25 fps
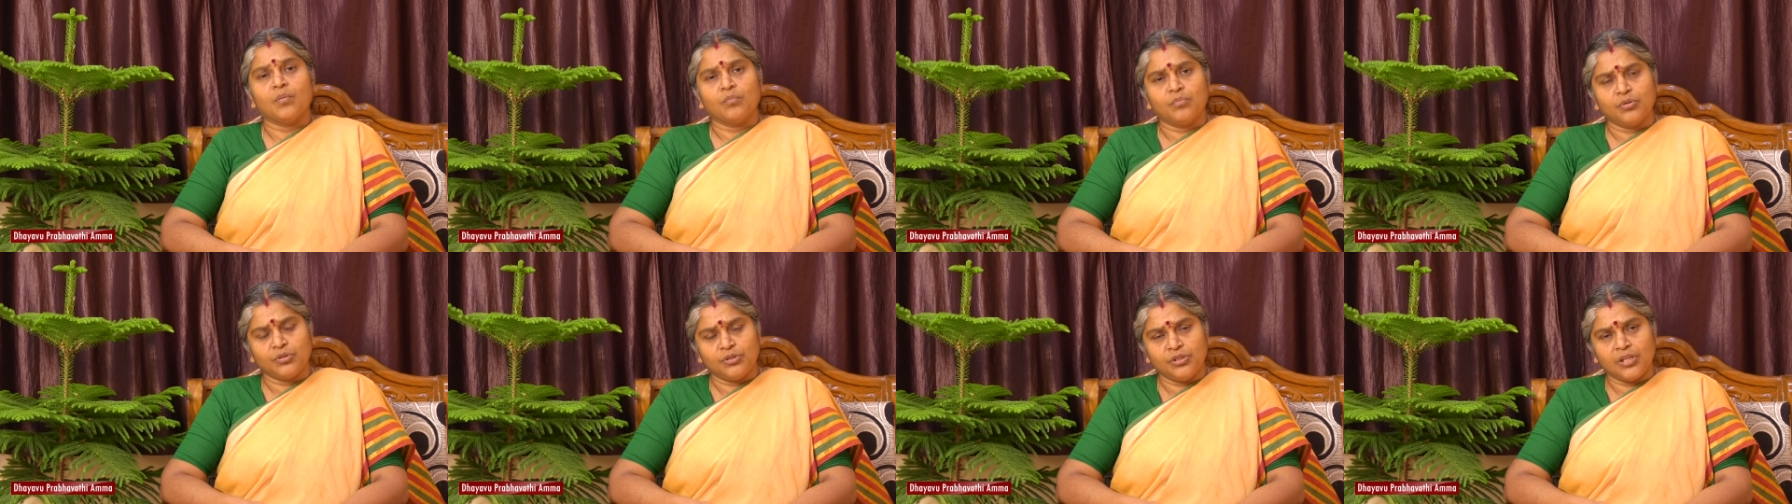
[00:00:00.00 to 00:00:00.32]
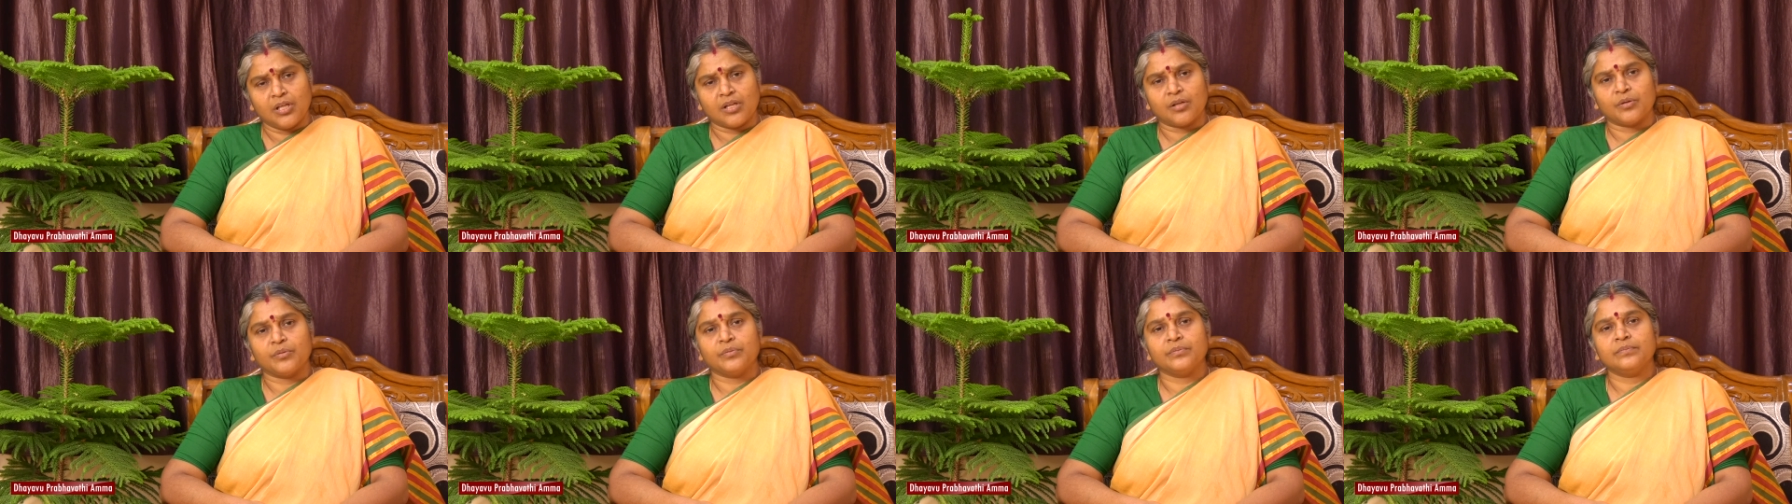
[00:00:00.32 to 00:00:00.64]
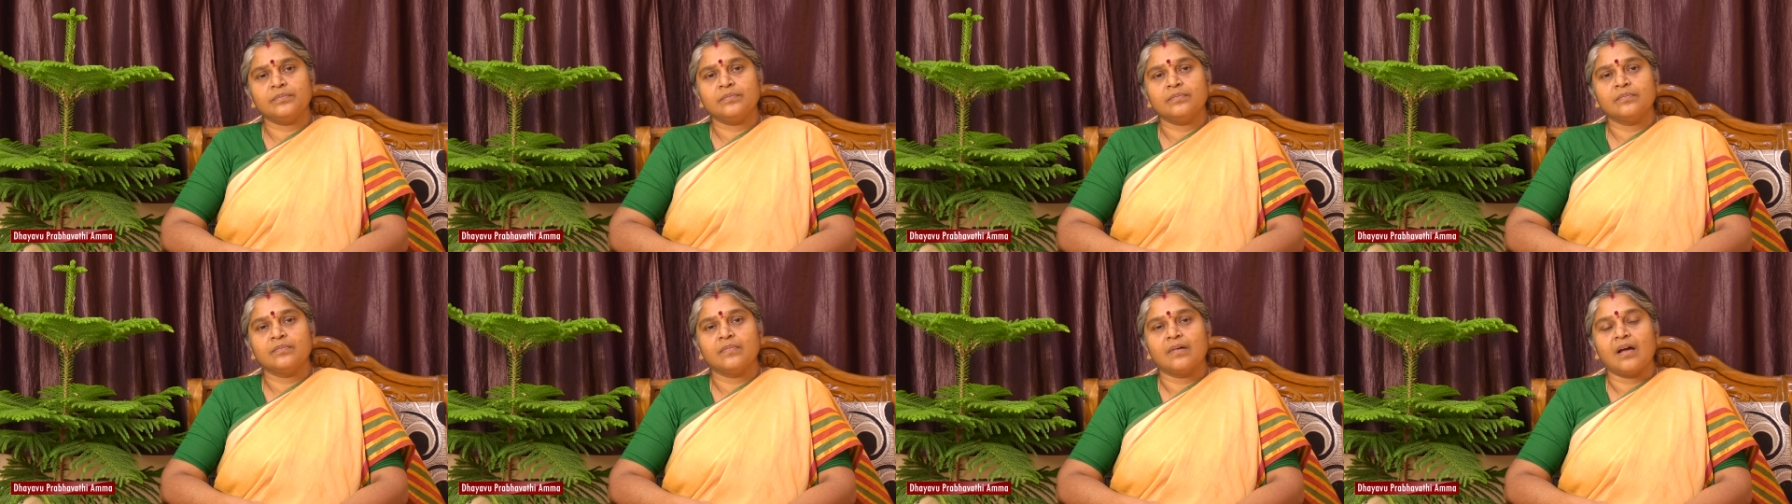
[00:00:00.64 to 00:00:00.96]
புத்தரும்
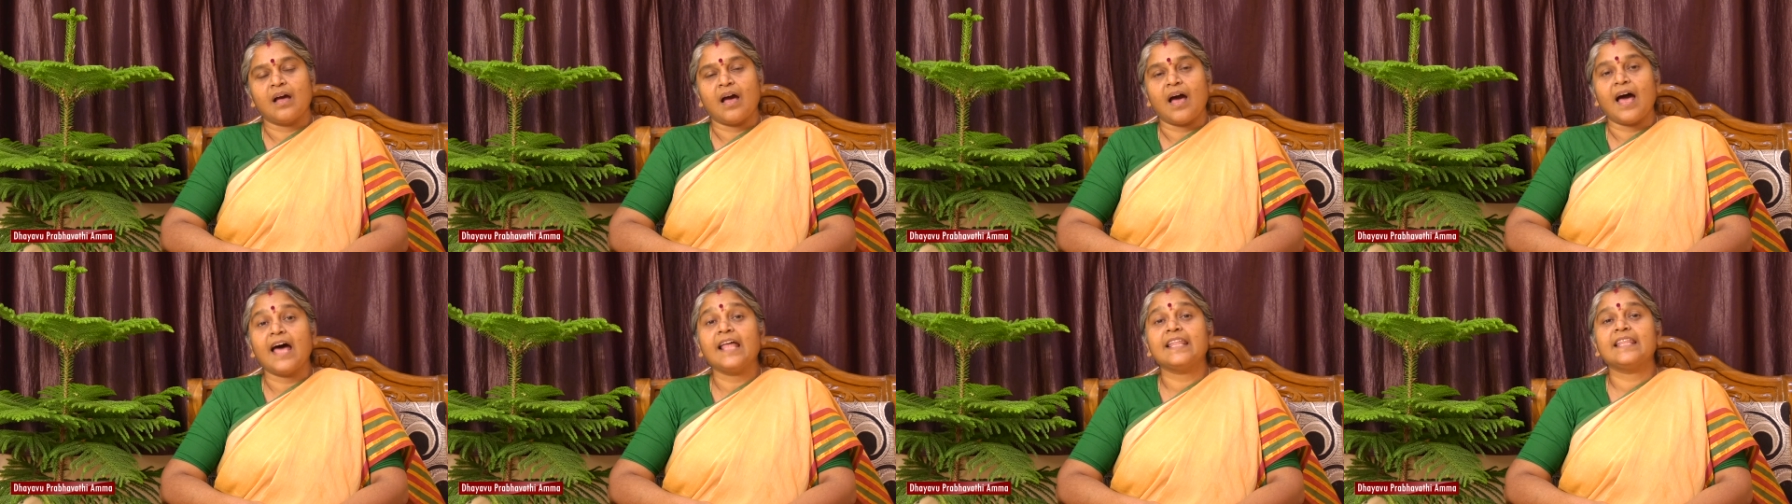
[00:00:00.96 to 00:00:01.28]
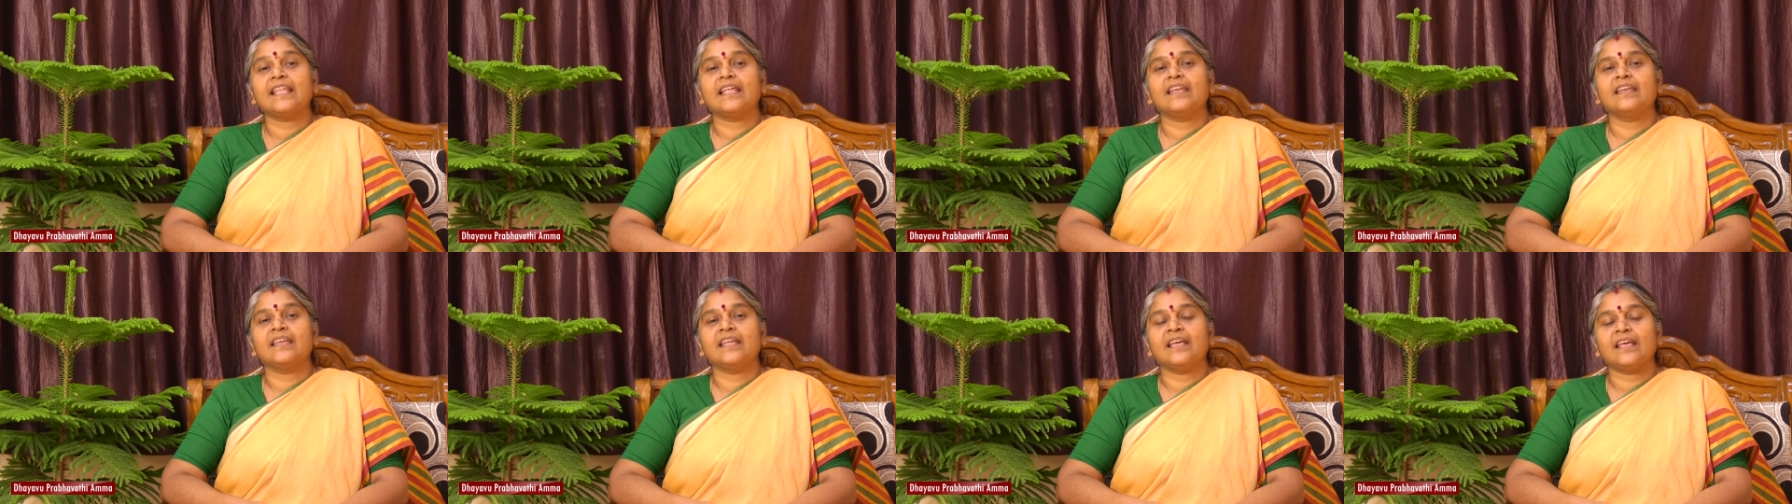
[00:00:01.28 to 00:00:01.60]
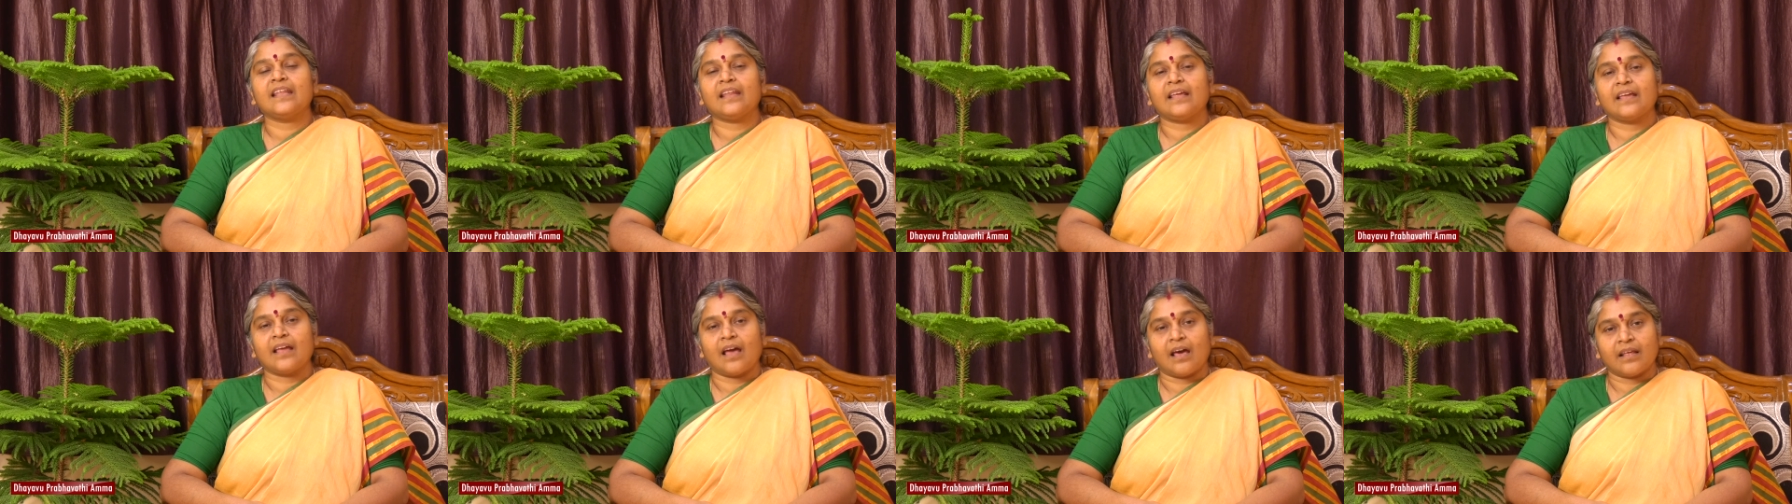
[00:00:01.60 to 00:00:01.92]
அந்த
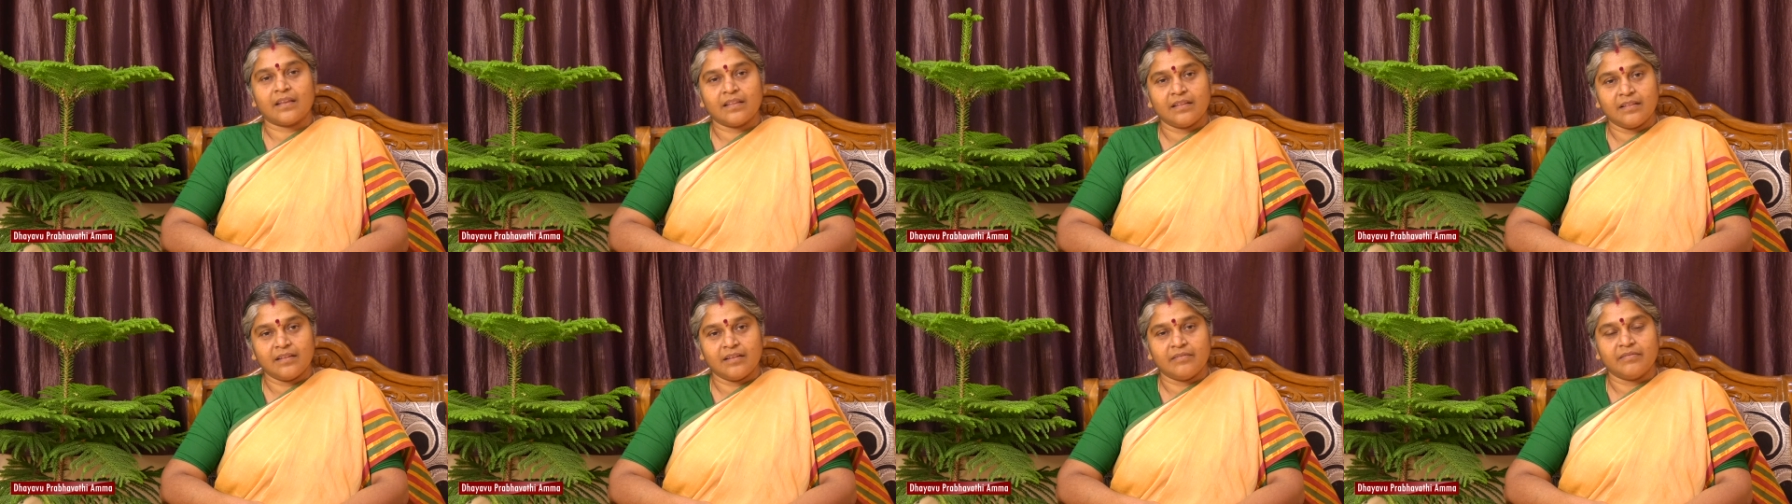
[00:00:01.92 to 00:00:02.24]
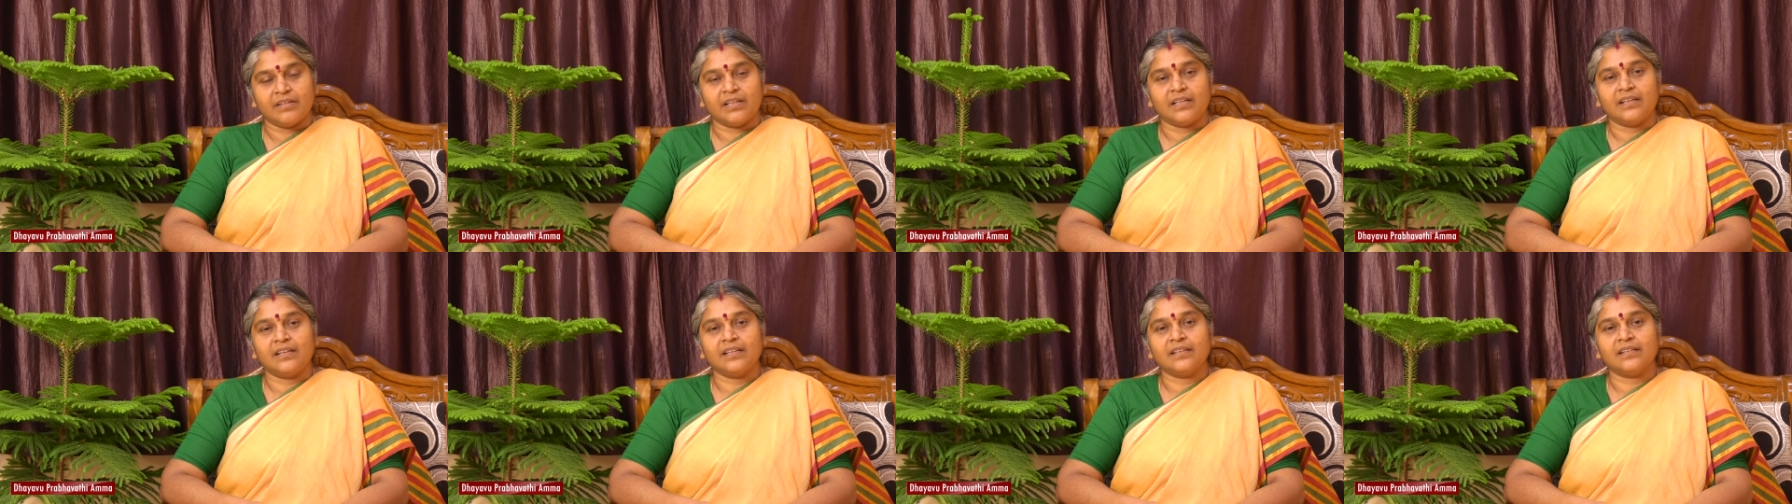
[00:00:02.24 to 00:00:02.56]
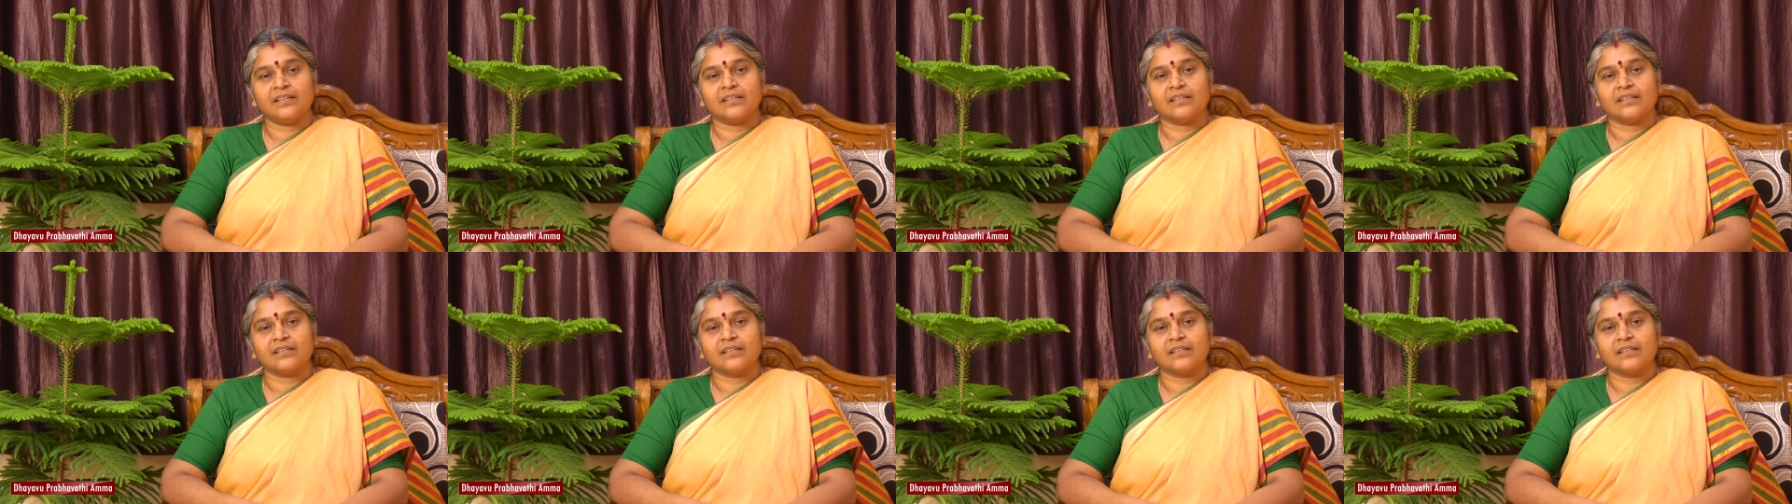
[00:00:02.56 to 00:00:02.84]
நீரை அருந்துவிட்டு